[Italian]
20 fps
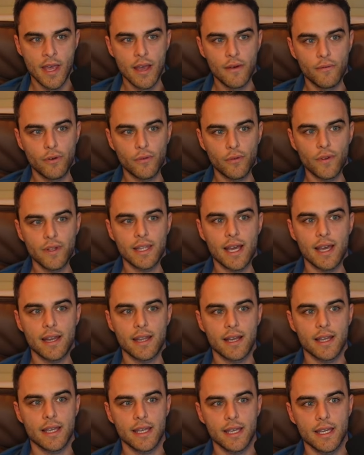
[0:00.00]

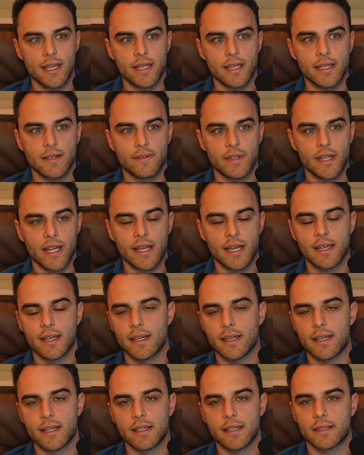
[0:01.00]
Forfettaria che viene
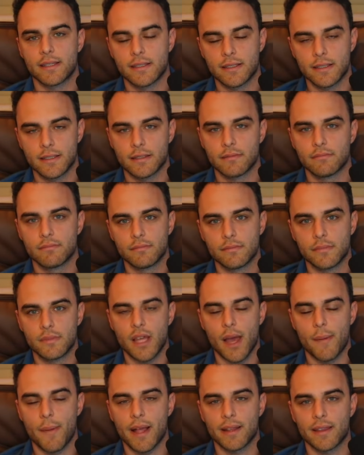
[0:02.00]
anche eh,
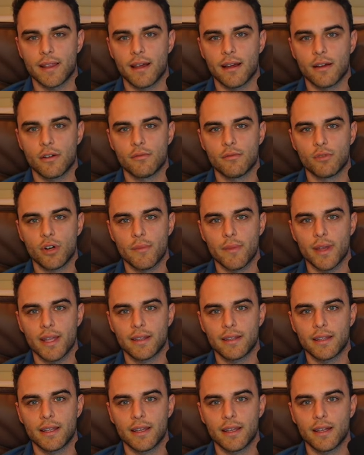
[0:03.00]
chiamata
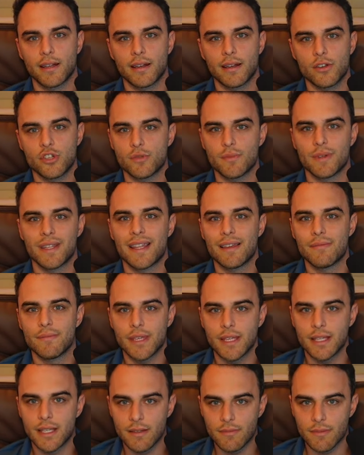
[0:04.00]
comunemente regime dei
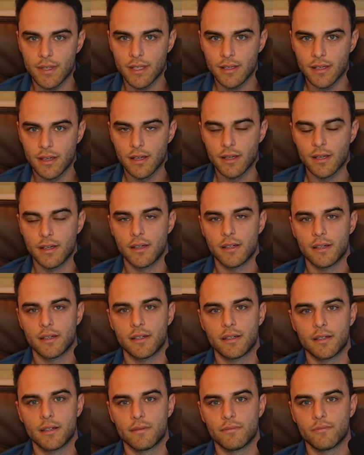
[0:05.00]
minimi,
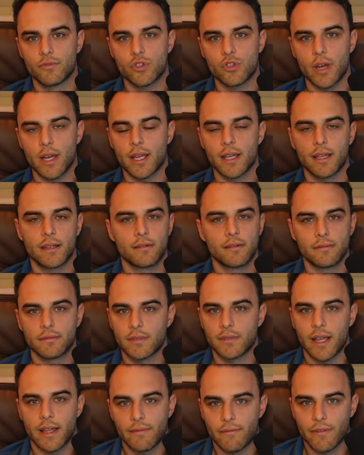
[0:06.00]
ehm, cioè
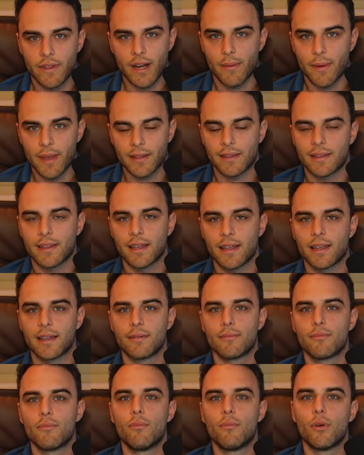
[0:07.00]
è veramente
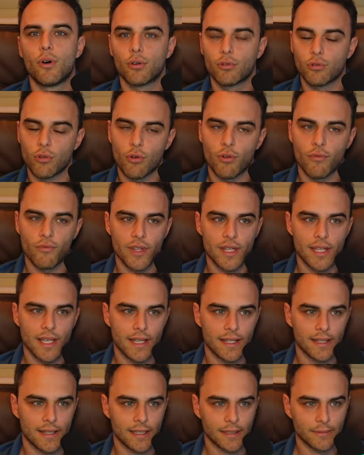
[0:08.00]
molto
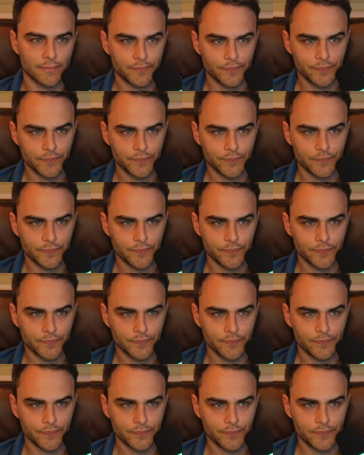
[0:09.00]
conveniente.